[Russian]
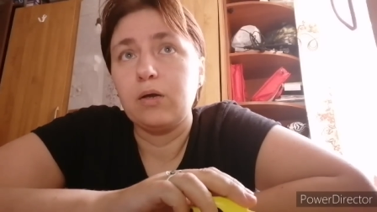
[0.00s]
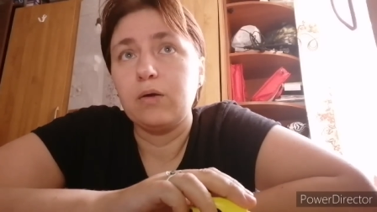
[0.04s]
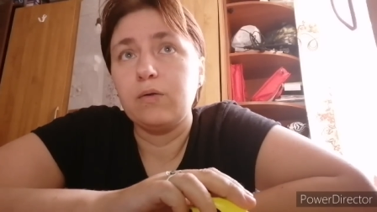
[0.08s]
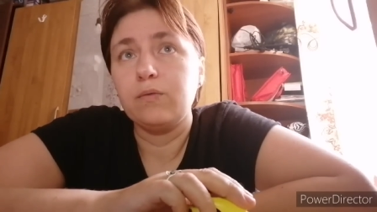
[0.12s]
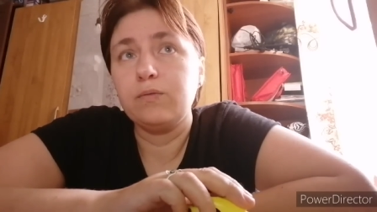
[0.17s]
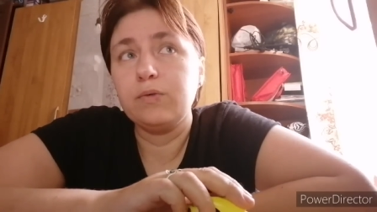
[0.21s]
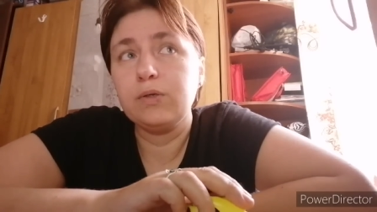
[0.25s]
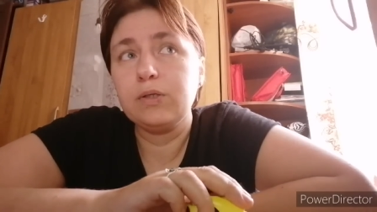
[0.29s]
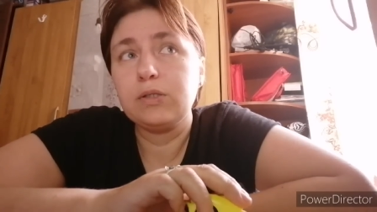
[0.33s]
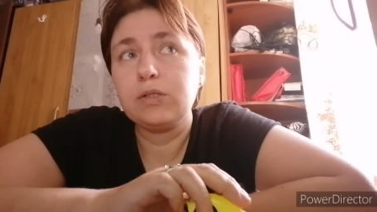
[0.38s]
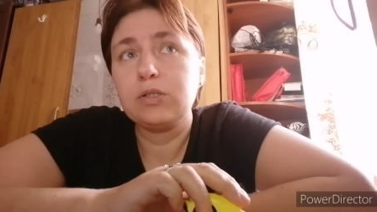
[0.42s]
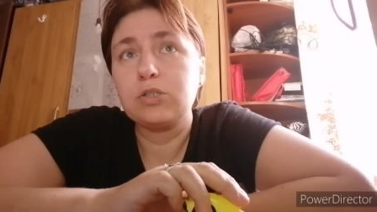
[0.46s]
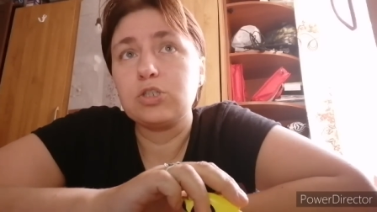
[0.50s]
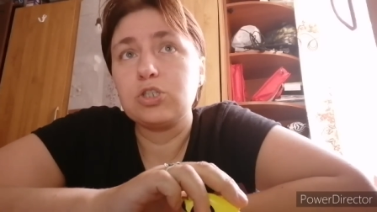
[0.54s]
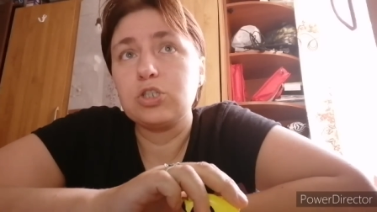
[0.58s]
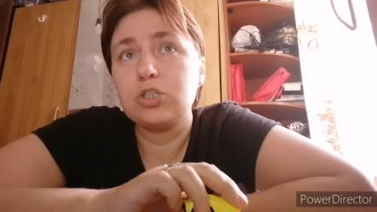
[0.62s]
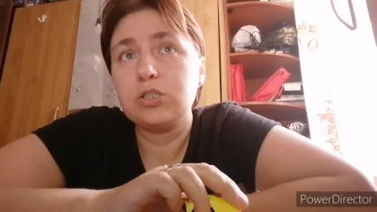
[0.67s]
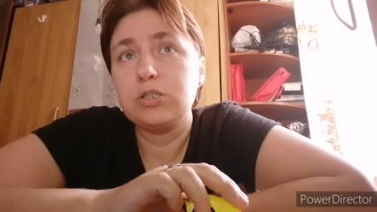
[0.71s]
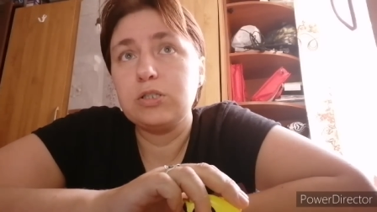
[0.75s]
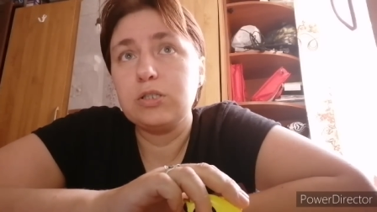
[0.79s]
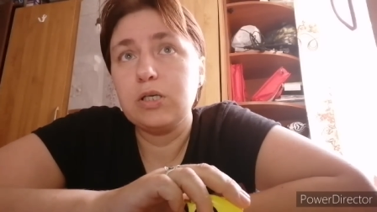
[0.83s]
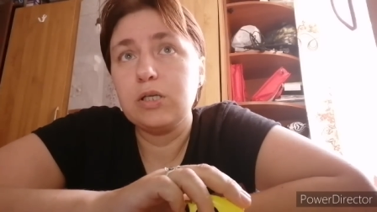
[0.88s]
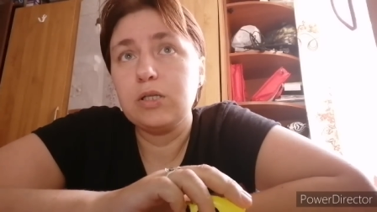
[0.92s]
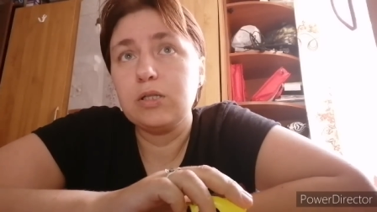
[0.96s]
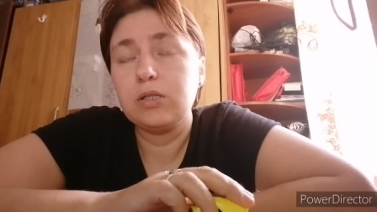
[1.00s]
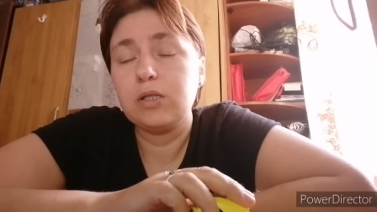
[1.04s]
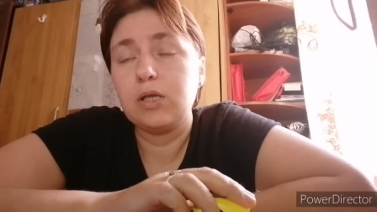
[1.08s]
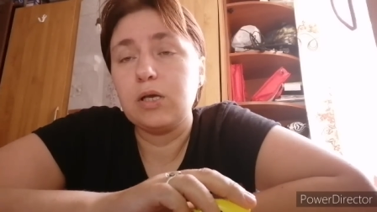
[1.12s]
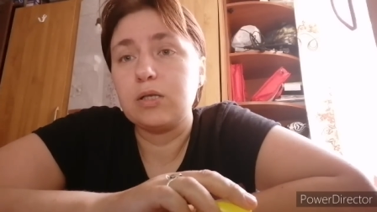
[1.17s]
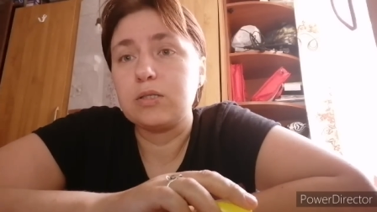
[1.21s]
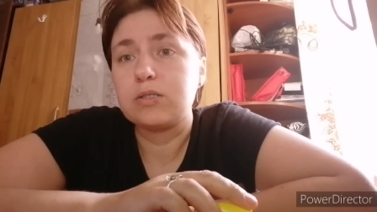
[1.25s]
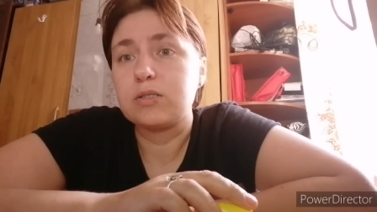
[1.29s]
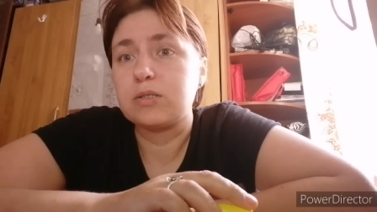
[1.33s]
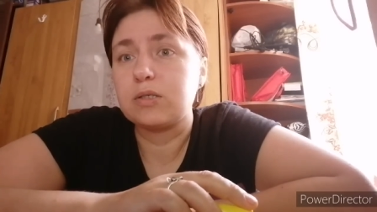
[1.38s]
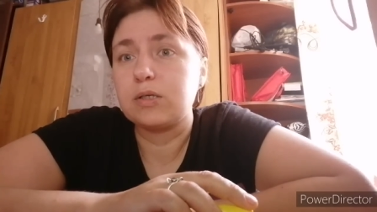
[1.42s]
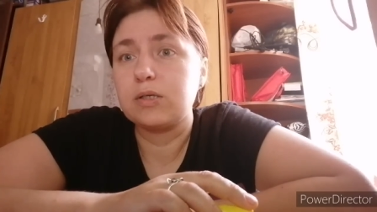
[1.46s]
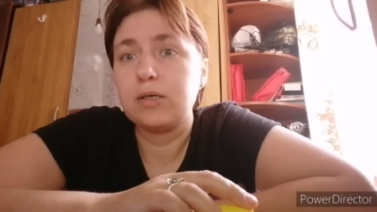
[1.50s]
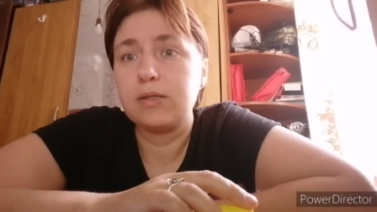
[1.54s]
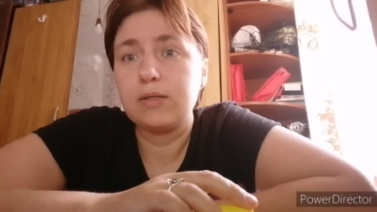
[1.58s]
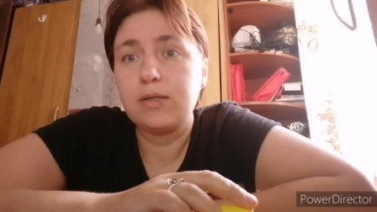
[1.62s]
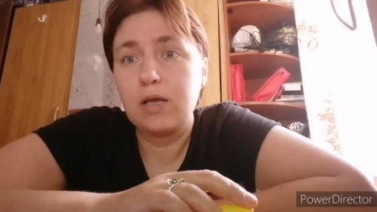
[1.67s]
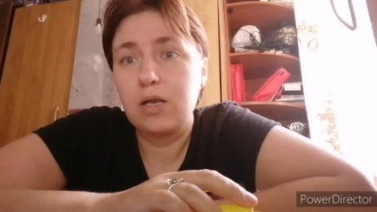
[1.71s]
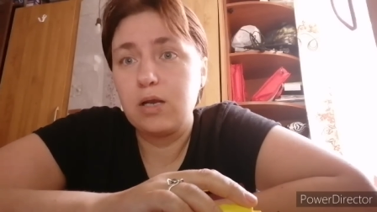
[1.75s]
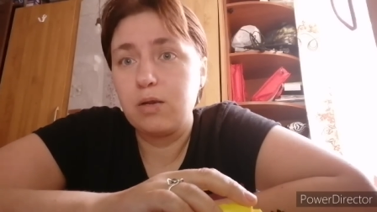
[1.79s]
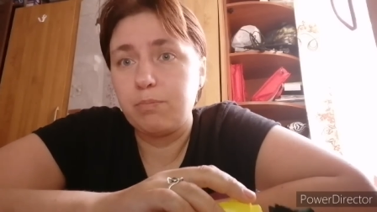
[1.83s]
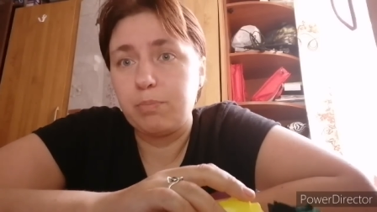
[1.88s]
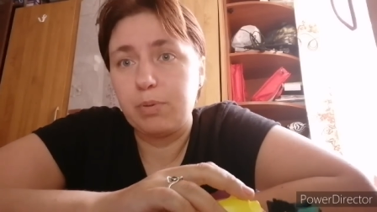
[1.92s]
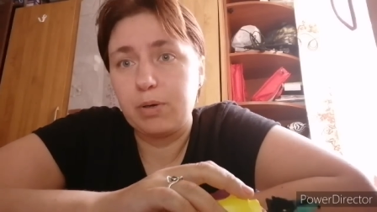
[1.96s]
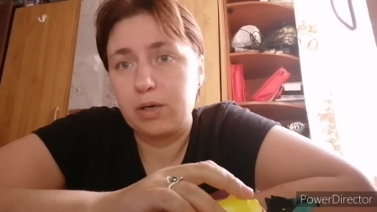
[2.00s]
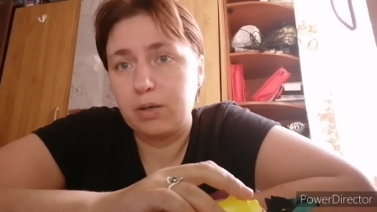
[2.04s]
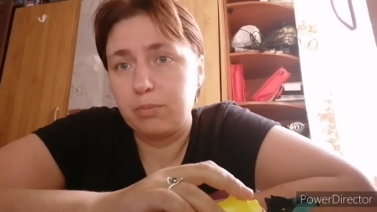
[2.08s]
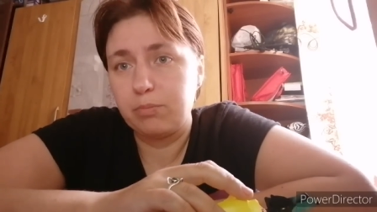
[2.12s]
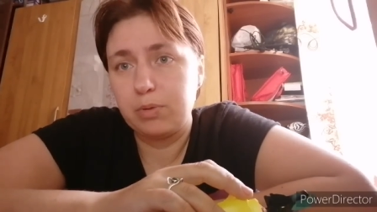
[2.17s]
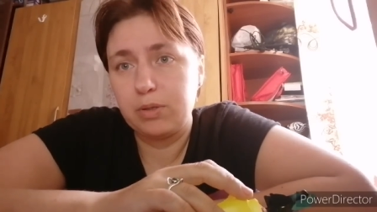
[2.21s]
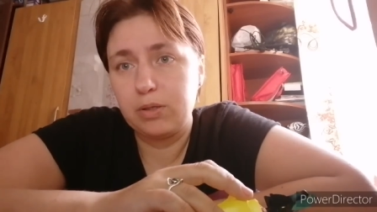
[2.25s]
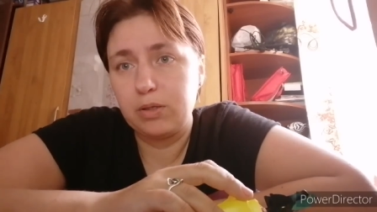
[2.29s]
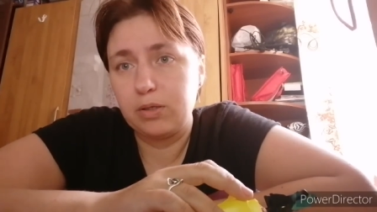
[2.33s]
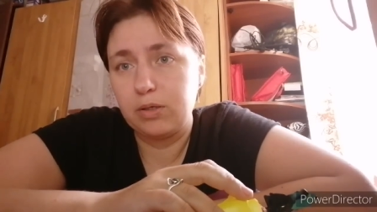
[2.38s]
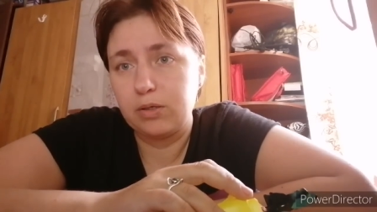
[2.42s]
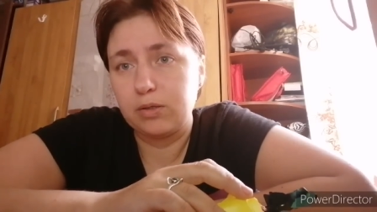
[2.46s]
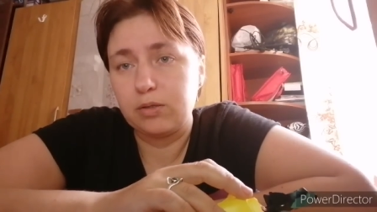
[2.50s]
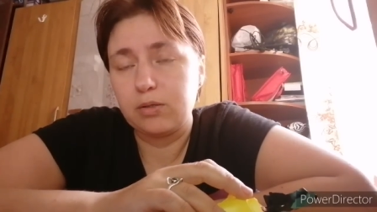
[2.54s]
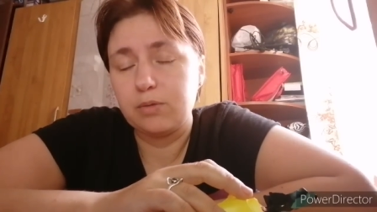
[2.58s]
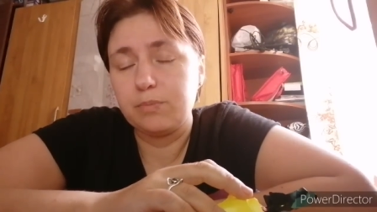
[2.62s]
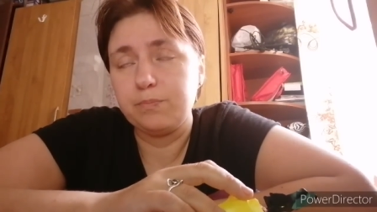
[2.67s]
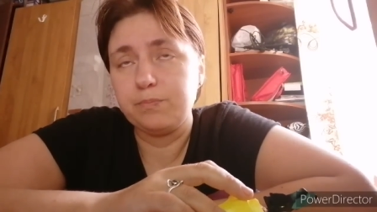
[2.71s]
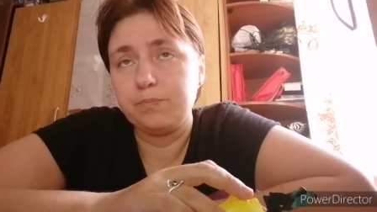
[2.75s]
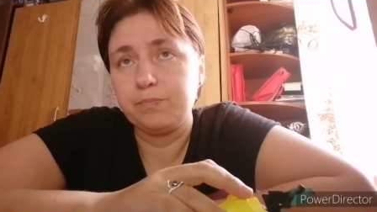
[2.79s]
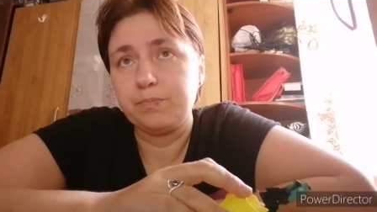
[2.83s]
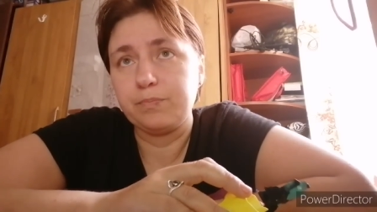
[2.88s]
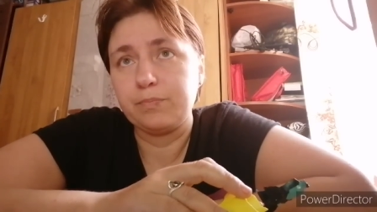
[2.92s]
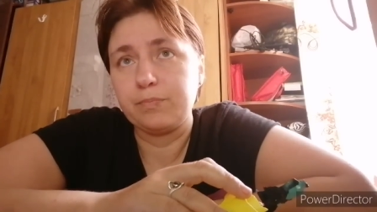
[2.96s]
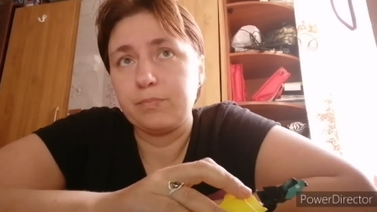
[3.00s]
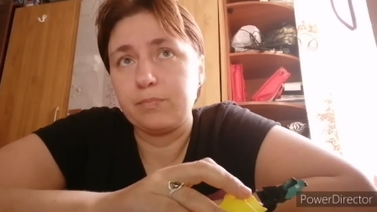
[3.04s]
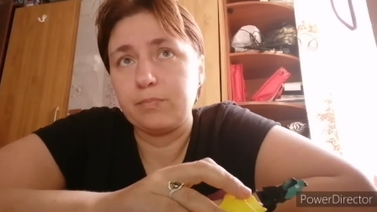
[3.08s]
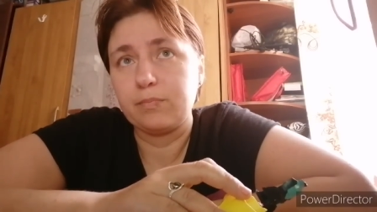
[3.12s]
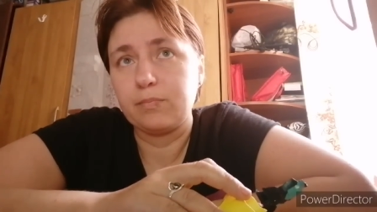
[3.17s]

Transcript: В этот же день нас гоняли по кабинетам.